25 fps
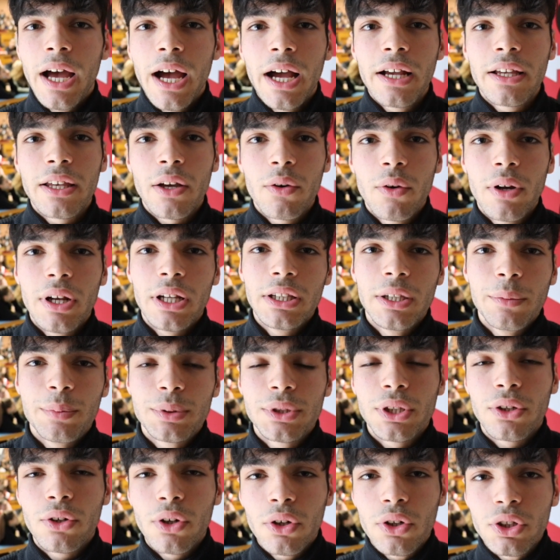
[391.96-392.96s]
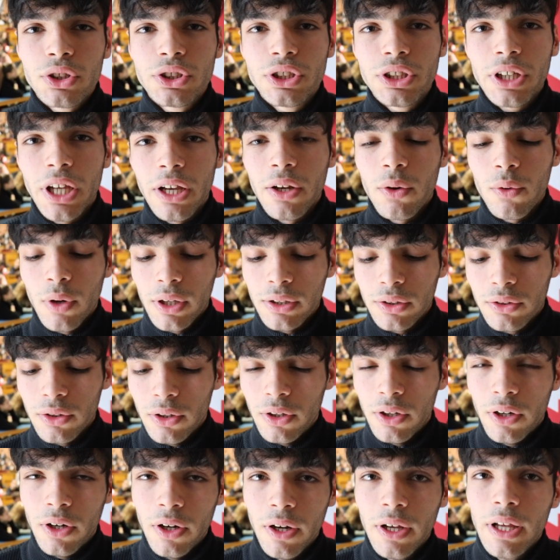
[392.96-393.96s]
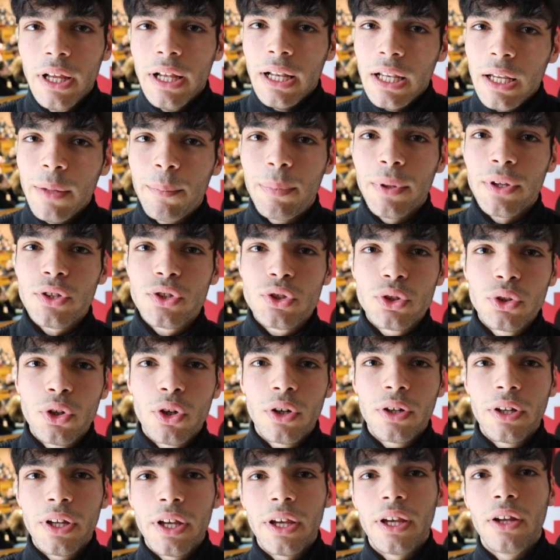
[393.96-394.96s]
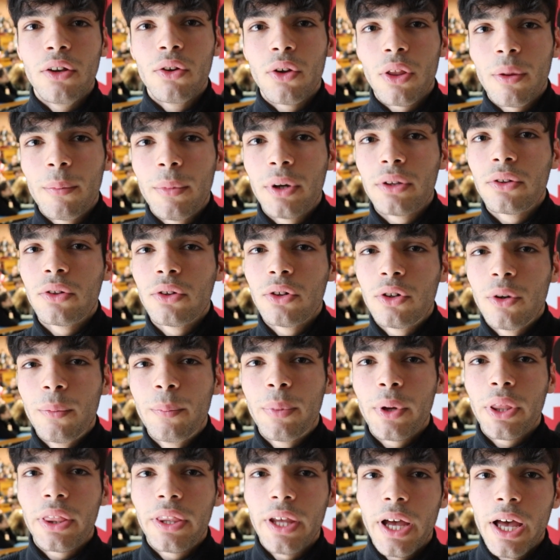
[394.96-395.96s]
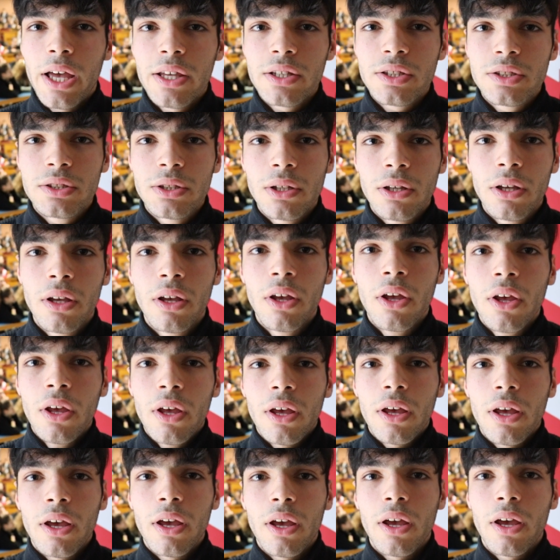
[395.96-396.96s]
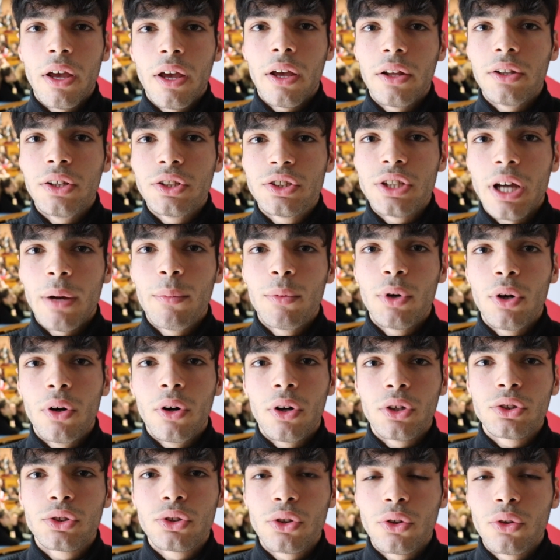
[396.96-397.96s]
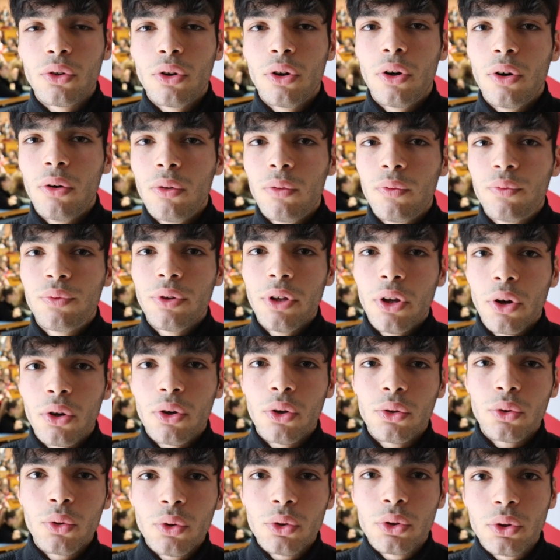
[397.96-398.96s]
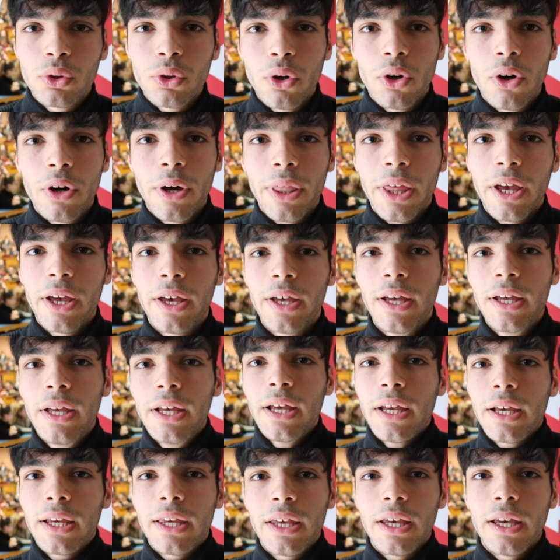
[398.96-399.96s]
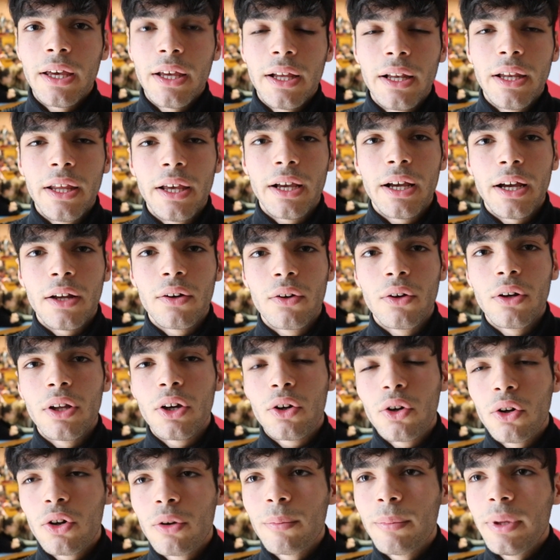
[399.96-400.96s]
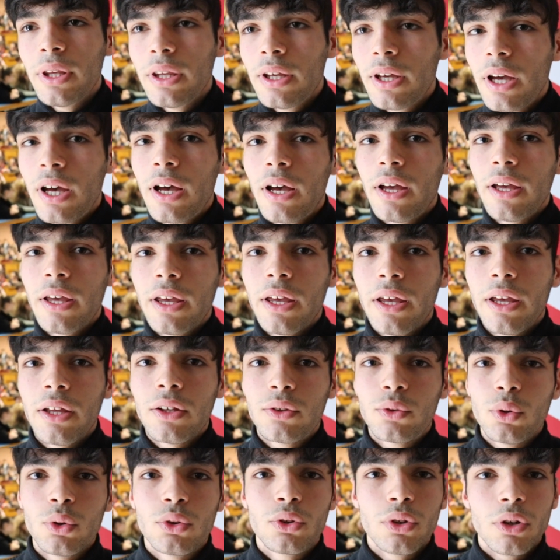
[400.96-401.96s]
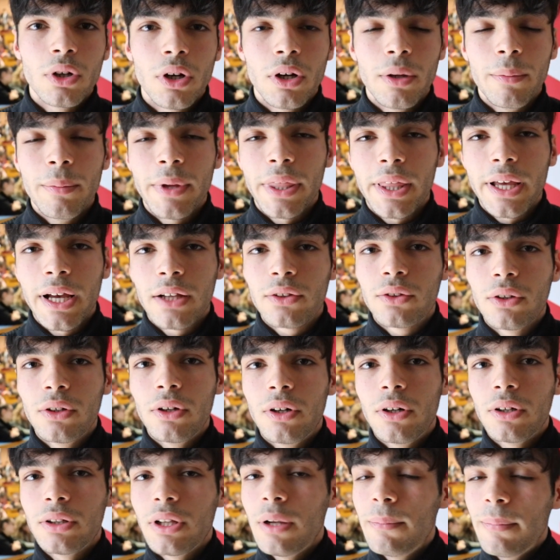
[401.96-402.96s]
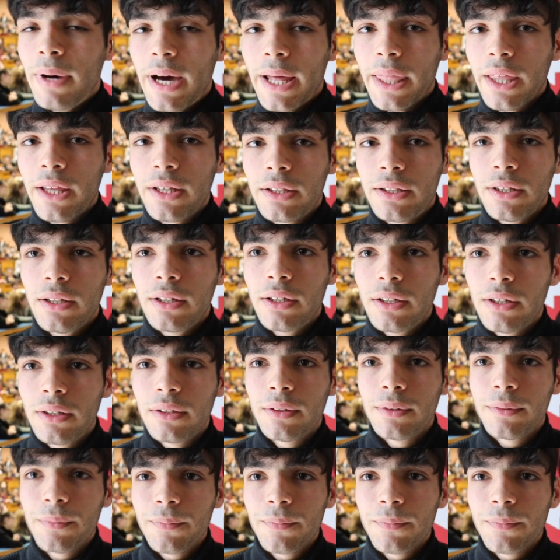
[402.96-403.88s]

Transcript: anche quella di psicologia in quanto le persone e il loro loro modo di comportarsi eh, diciamo, sono un filo conduttore che legano l'economia e tutto il mercato del marketing